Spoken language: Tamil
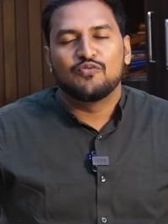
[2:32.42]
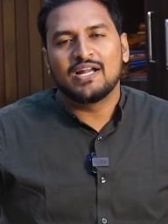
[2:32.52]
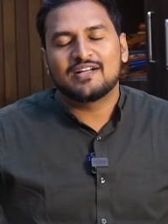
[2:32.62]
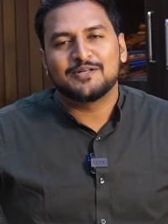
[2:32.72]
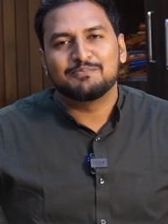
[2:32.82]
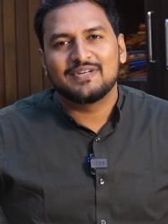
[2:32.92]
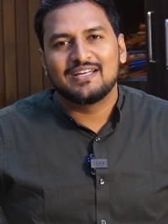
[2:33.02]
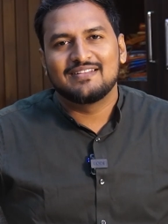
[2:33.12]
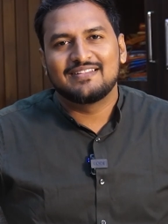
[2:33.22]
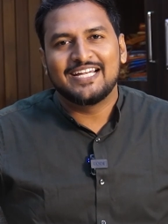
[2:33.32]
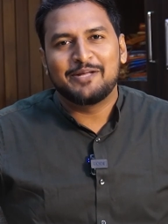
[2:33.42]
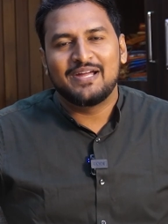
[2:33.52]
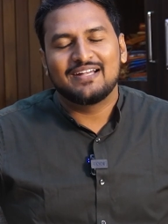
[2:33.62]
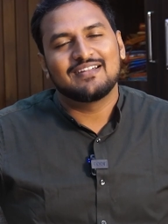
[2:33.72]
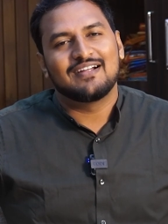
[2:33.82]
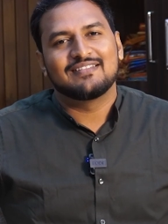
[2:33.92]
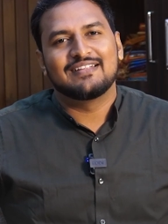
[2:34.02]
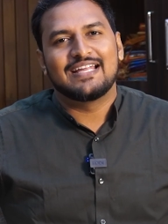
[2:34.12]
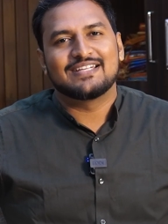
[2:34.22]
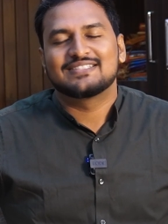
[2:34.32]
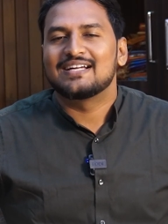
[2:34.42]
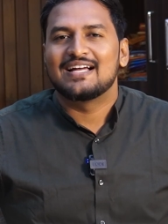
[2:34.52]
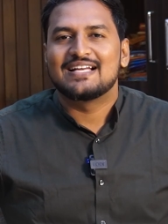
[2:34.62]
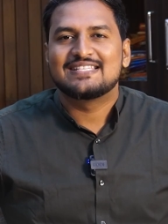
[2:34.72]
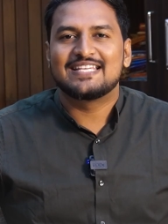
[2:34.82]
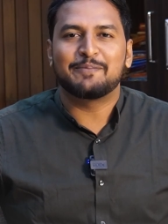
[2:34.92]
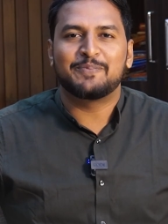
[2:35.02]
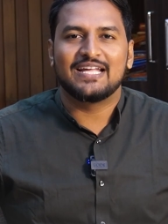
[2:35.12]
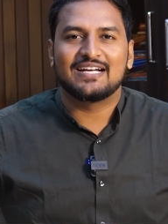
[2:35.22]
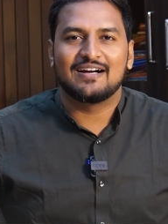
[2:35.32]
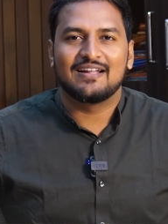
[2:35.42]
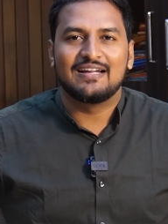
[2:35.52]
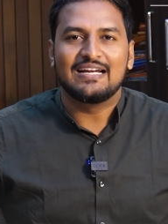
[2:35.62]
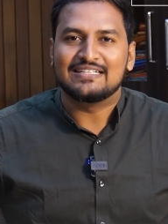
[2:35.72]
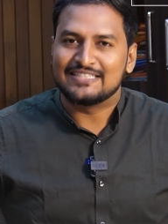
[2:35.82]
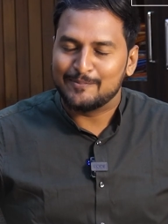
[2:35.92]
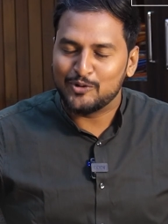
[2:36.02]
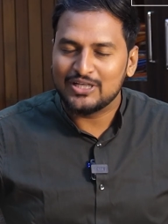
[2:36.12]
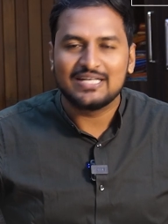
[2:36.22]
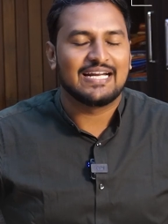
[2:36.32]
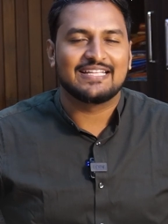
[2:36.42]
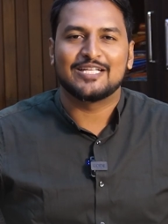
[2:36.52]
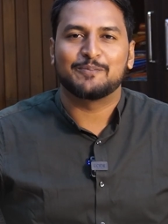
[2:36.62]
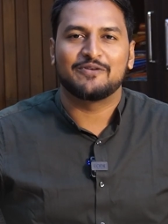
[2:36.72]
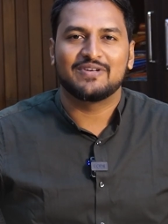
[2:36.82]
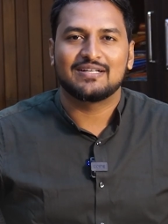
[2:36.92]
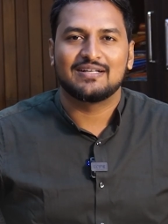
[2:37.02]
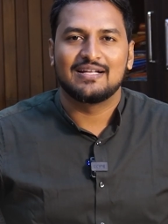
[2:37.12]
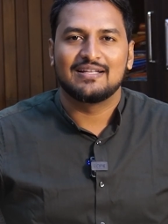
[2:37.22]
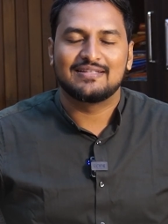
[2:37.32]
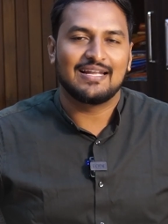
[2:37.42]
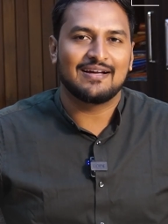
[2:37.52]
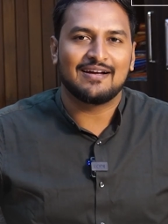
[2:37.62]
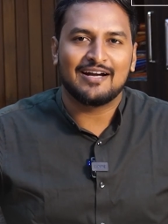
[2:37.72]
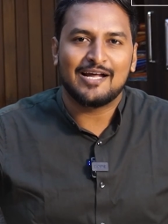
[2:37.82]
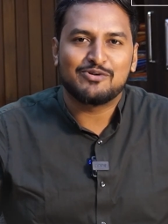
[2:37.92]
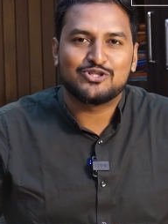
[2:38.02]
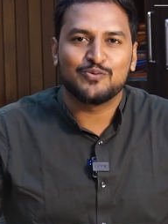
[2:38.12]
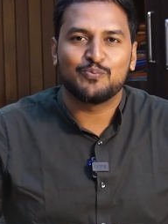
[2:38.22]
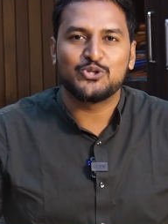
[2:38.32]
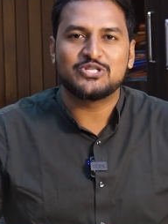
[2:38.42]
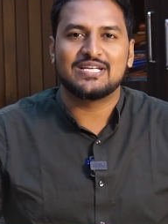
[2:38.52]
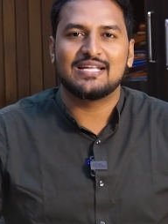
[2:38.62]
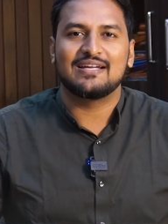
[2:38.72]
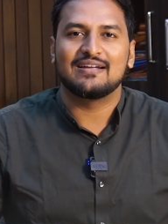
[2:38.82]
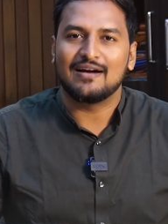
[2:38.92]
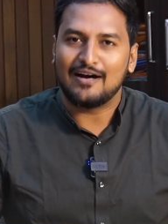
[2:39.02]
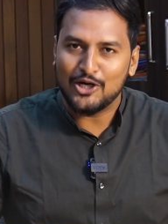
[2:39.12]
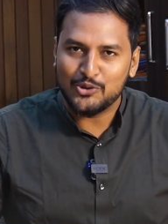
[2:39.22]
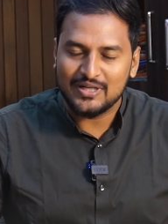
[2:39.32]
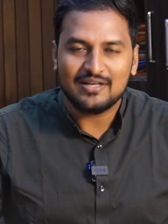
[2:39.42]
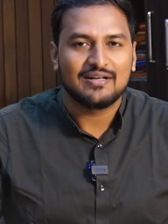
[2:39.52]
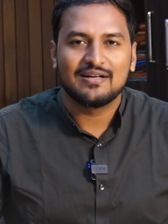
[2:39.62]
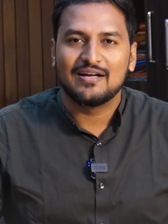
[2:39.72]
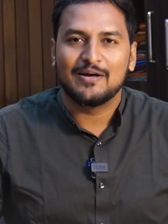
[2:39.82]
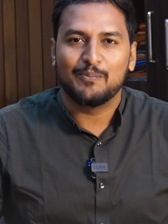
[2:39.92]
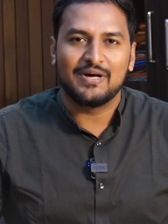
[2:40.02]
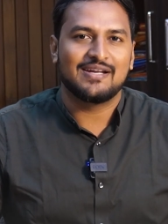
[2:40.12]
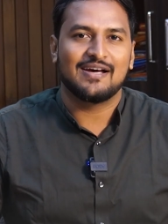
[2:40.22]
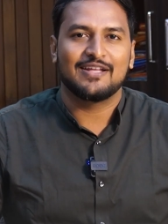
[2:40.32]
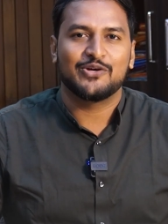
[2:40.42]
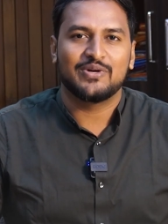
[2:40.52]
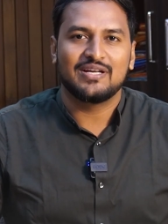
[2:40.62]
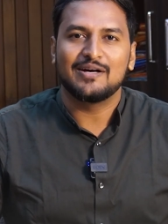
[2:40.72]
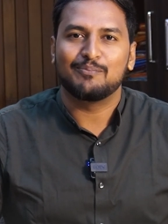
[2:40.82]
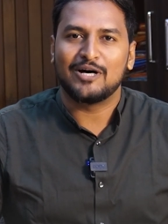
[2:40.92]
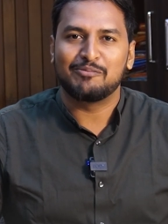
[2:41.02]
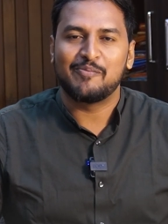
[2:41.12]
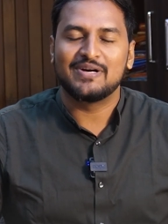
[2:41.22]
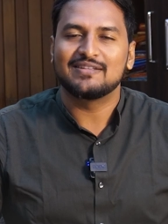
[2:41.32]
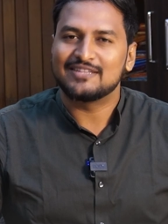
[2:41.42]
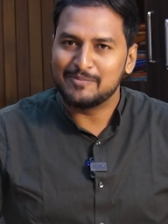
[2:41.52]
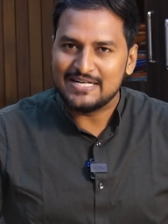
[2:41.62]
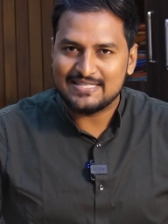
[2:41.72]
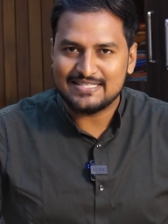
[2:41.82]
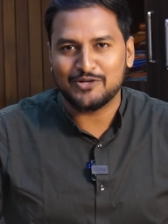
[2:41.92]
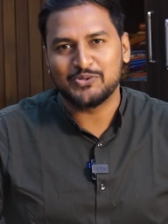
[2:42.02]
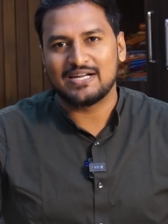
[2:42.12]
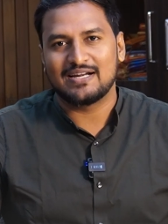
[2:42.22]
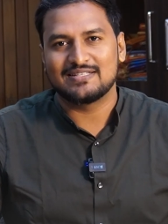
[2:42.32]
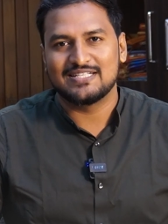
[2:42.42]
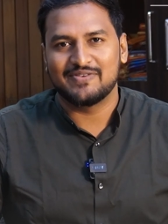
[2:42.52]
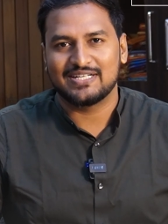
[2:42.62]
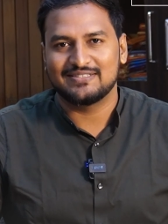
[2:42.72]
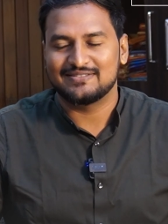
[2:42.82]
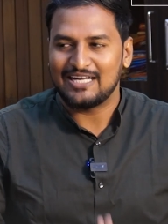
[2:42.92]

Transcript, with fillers: வணக்கம் இது தி டிபேட் நான் தினேஷ் சிறப்பு நேர்காணலில் இன்று நம்மோடு இணைந்திருப்பவர் தெலங்கானா மற்றும் புதுச்சேரியின் ஆளுநர் மரியாதைக்குரிய மாண்புமிகு தமிழிசை சவுந்தரராஜன் அவர்கள்